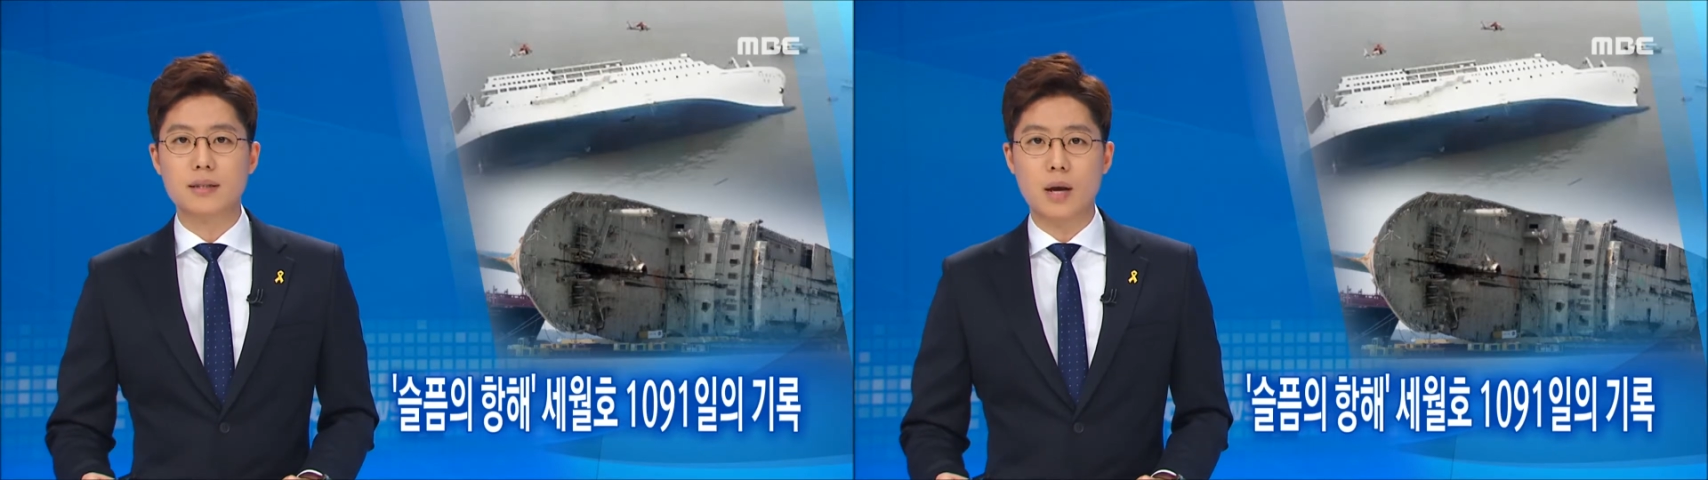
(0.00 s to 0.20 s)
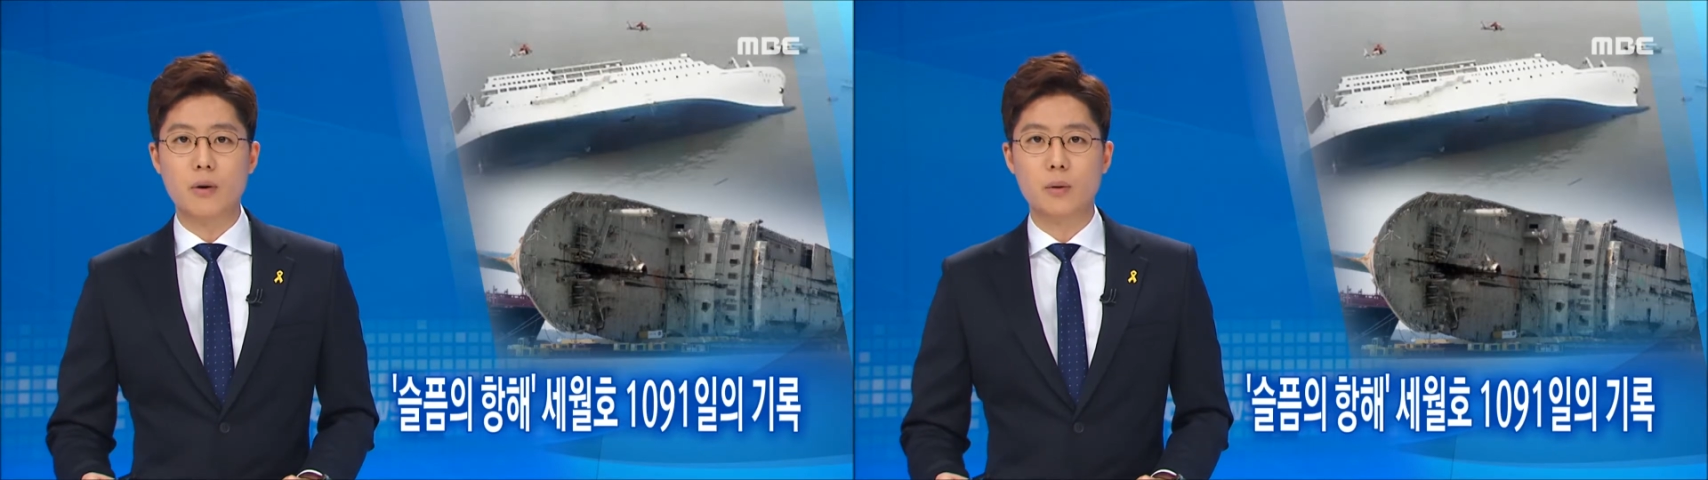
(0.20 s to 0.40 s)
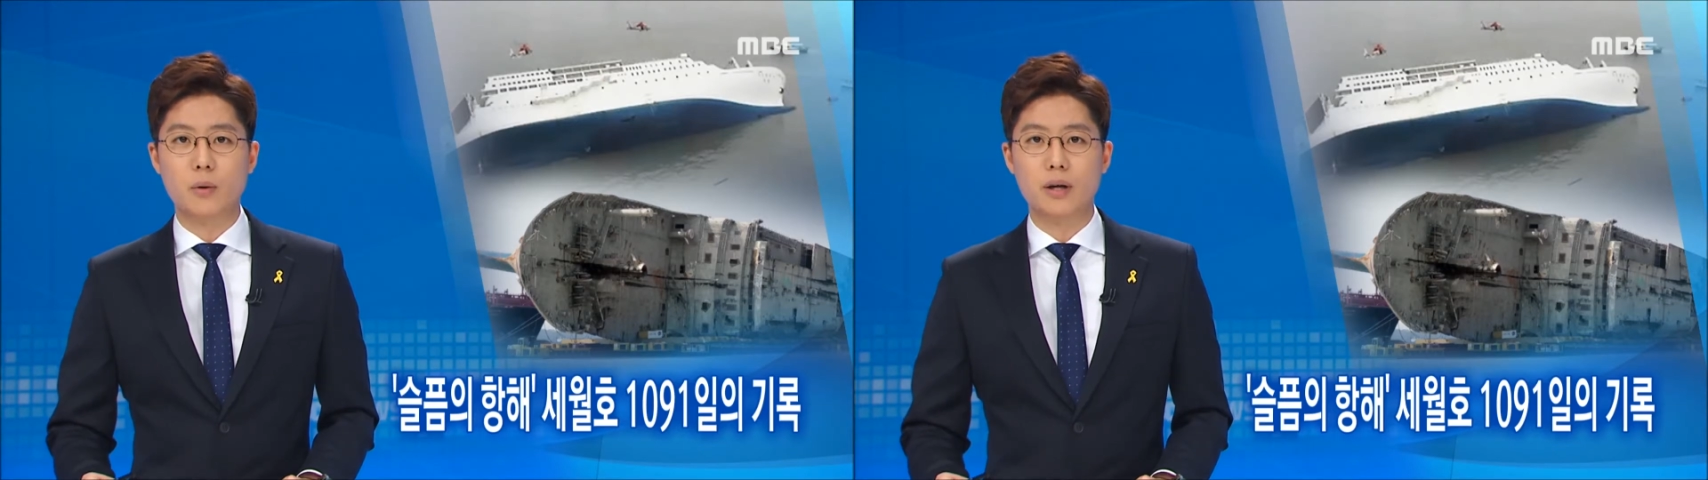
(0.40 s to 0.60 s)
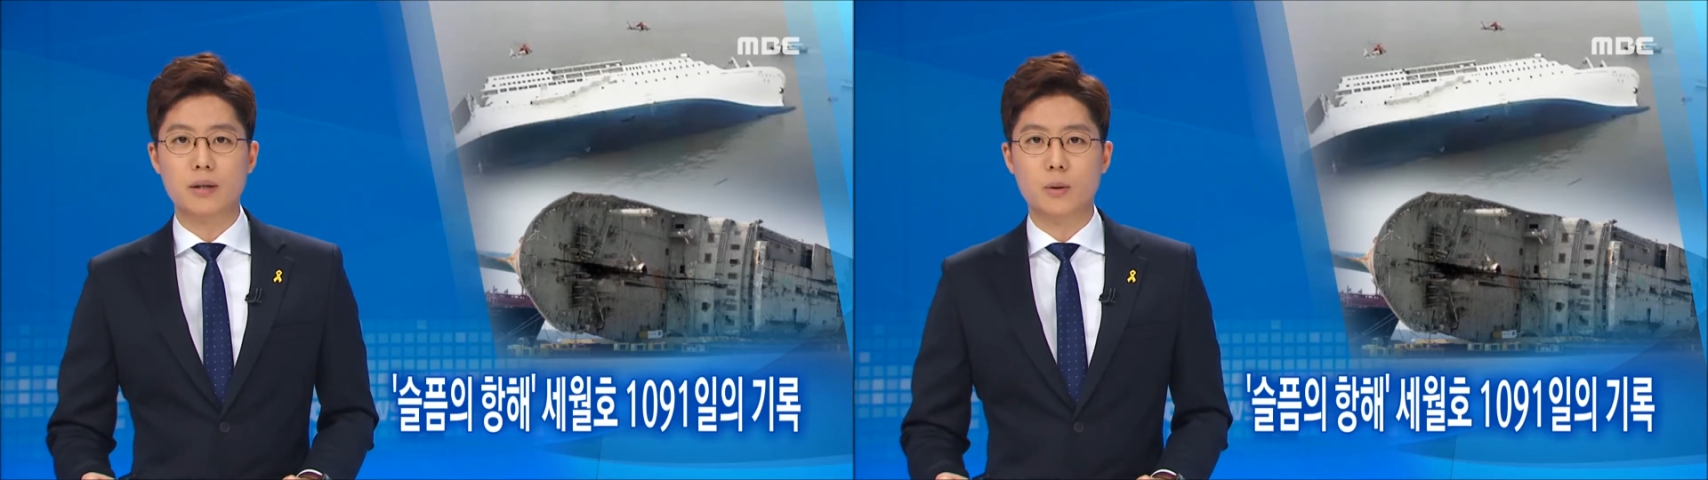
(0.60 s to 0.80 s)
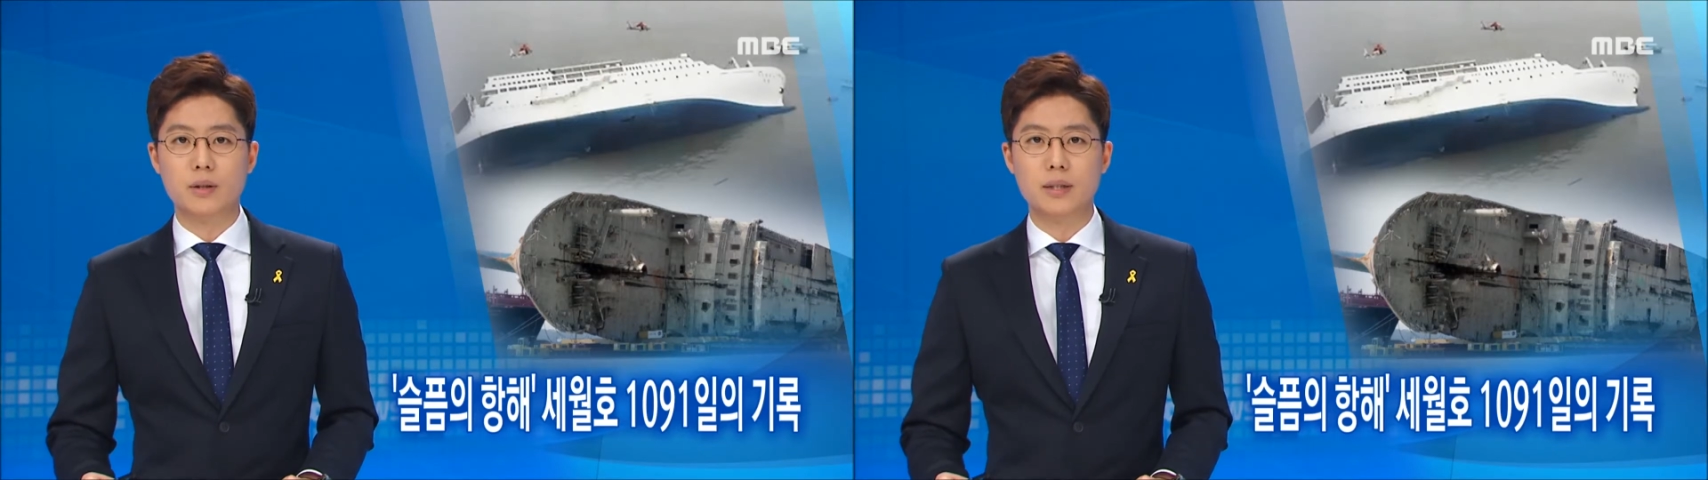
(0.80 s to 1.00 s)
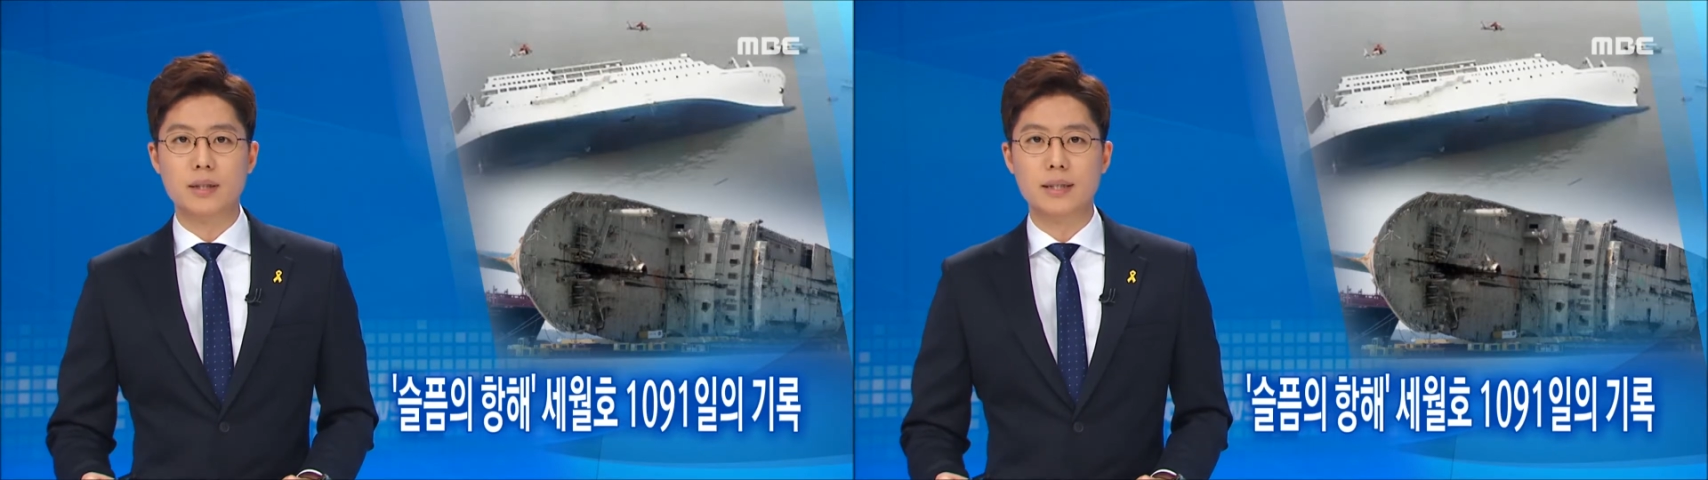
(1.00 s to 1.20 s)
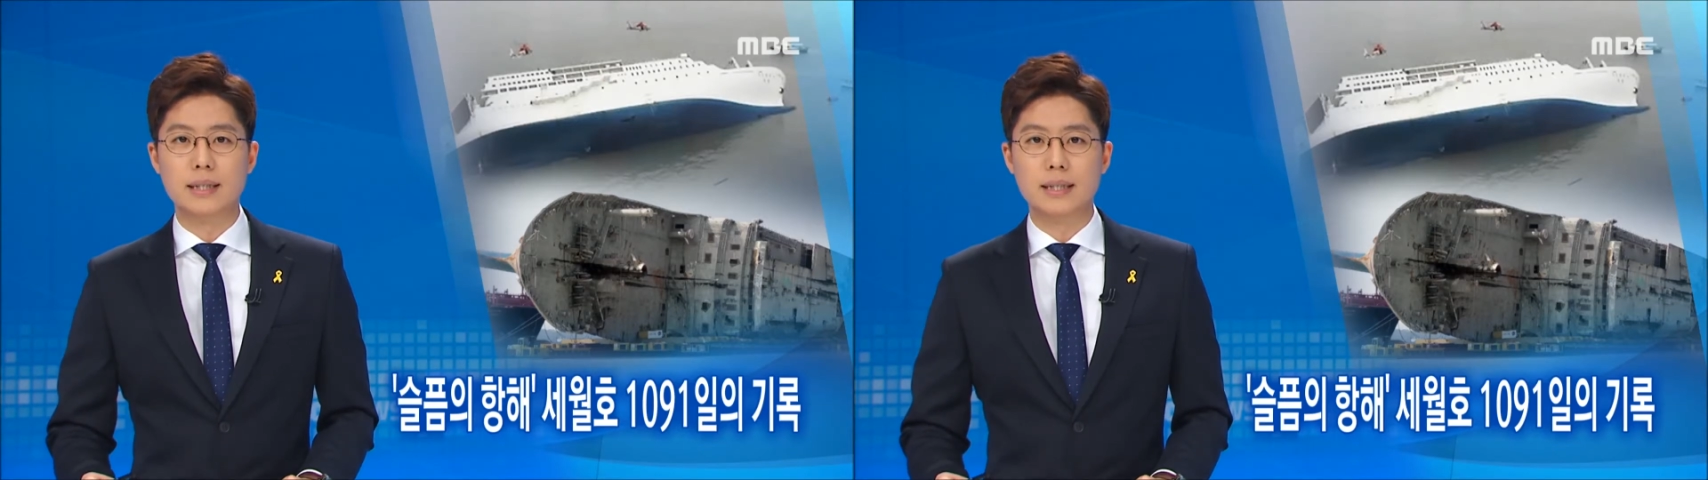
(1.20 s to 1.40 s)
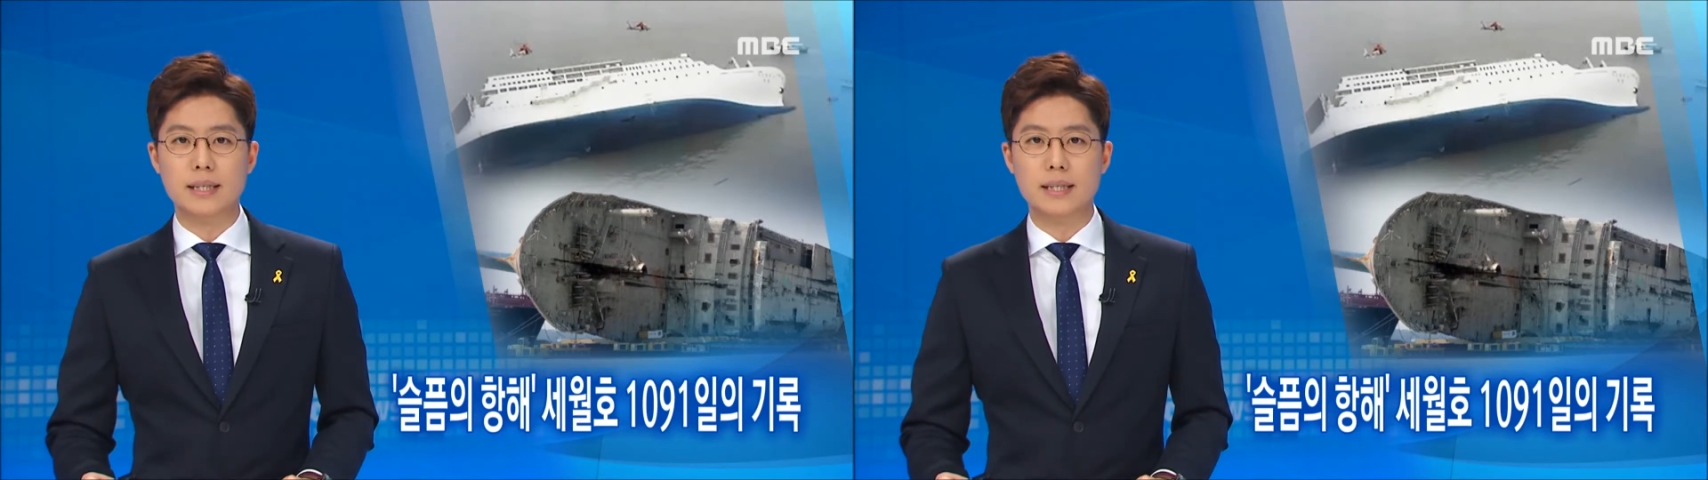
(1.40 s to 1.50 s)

세월호의 기록을